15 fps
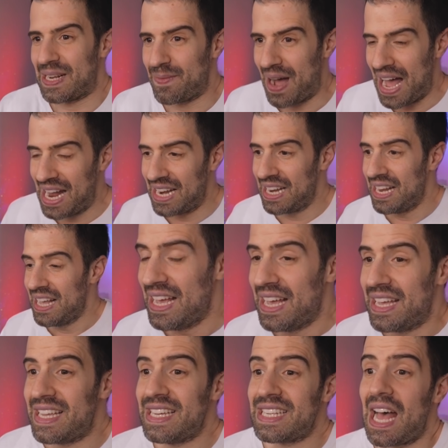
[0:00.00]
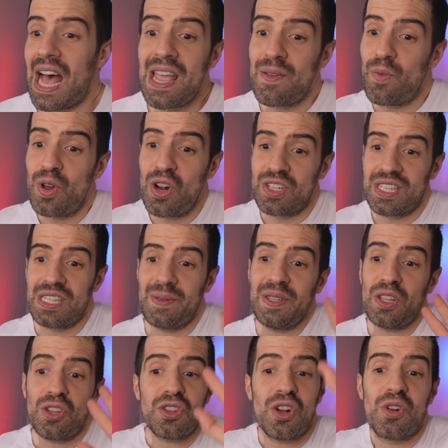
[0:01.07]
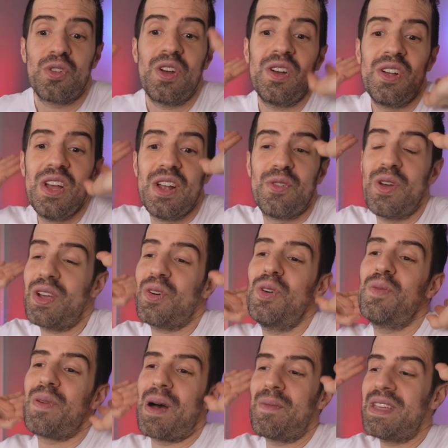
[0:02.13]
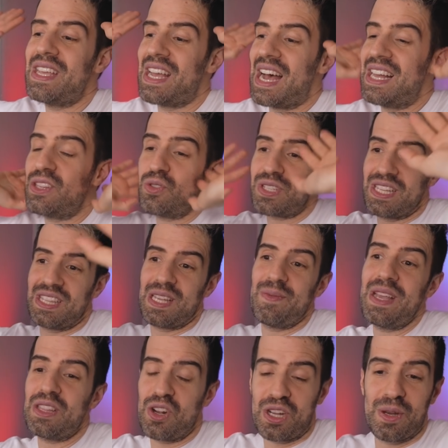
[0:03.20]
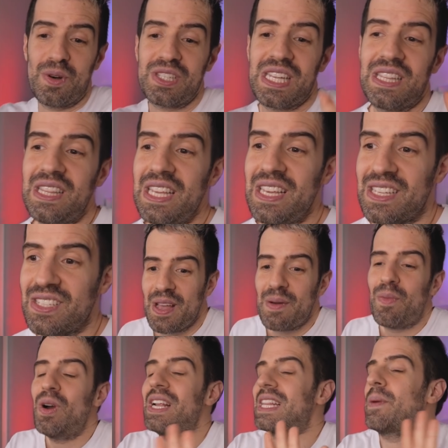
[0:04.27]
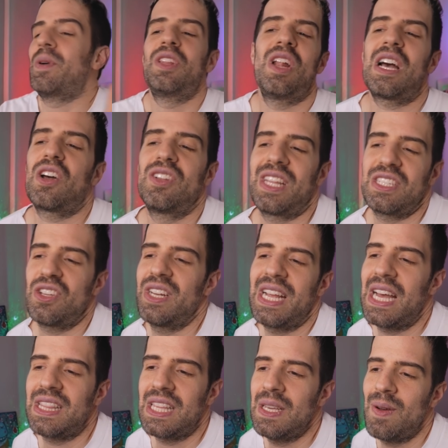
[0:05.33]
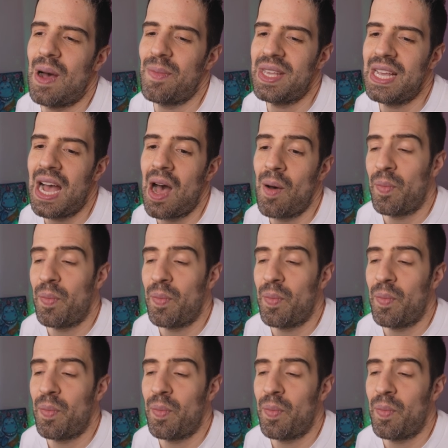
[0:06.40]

mal. Y ella, ay, bueno, el sentimiento del otro no, no es culpa mía, es tu sentimiento, lo que vos sentís. Vos le estás poniendo la connotación negativa, amiga,